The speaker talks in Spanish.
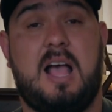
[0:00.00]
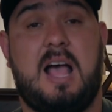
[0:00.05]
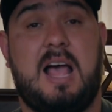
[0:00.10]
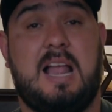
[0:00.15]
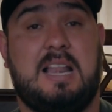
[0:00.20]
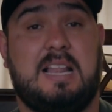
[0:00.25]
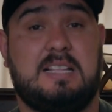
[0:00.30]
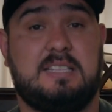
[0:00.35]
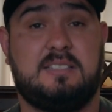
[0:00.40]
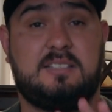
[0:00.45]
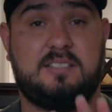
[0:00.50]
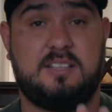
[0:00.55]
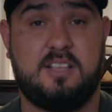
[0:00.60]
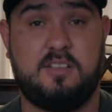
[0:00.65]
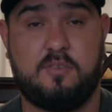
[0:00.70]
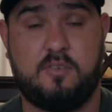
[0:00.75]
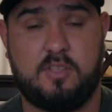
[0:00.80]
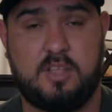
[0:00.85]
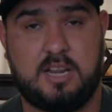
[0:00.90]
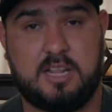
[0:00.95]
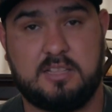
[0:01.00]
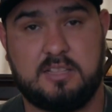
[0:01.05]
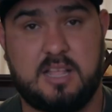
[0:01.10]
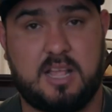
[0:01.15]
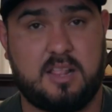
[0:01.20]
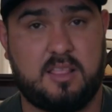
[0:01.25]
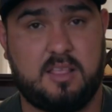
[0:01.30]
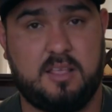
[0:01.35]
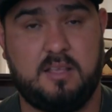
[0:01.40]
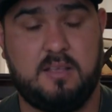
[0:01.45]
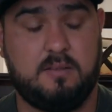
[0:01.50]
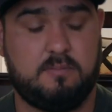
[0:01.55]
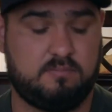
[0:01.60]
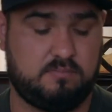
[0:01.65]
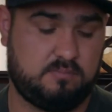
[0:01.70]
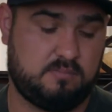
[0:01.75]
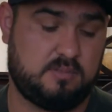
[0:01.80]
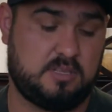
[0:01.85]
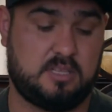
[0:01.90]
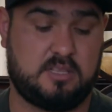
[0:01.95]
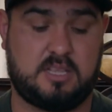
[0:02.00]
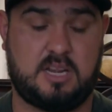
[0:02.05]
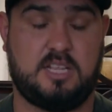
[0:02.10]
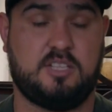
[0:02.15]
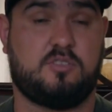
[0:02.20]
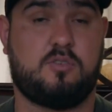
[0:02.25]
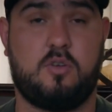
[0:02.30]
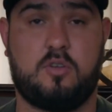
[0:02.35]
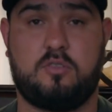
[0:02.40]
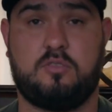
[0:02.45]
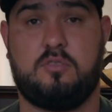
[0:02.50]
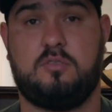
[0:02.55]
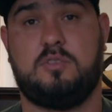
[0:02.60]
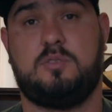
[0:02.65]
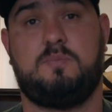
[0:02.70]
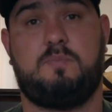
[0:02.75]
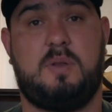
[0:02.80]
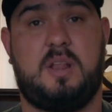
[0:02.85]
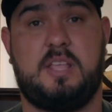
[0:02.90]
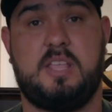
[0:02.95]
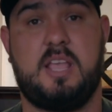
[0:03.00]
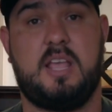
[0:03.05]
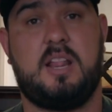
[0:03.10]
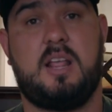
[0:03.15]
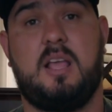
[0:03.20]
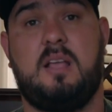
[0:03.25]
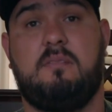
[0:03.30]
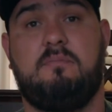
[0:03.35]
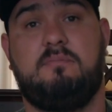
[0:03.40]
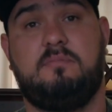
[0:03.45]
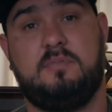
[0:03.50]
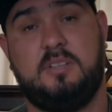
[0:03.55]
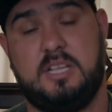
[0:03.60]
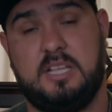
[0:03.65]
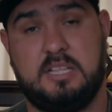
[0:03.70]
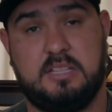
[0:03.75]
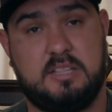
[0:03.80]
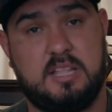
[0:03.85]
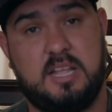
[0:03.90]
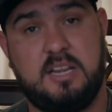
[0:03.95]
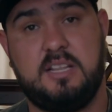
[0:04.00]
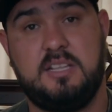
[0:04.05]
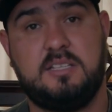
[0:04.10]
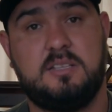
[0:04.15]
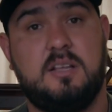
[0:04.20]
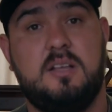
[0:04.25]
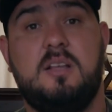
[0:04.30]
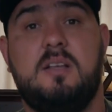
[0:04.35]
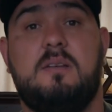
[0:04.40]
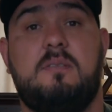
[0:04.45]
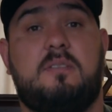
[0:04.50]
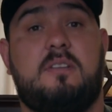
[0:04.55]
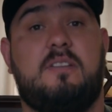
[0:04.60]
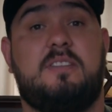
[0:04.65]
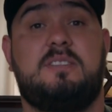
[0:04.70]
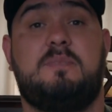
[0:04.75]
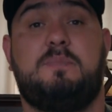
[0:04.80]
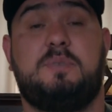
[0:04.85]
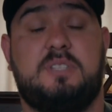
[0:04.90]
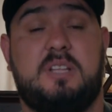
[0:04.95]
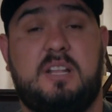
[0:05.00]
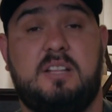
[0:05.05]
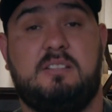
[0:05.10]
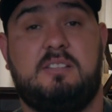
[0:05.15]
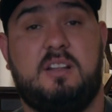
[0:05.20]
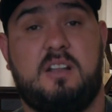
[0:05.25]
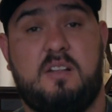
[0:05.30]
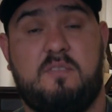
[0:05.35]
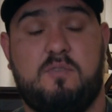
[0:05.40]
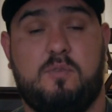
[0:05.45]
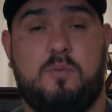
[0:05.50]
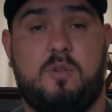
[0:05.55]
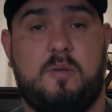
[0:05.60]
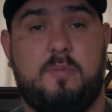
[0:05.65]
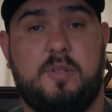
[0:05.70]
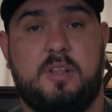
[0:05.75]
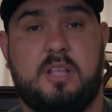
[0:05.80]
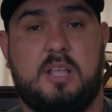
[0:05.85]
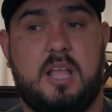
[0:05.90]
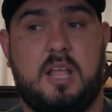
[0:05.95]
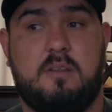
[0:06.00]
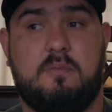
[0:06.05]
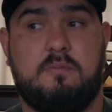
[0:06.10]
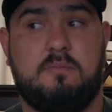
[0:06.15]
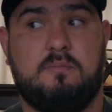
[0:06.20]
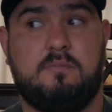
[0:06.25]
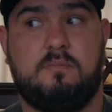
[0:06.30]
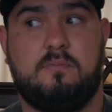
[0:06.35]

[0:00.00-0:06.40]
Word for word: a las 5 de tarde te traes cortos, playera y tenis, que vas a empezar a entrenar fútbol americano.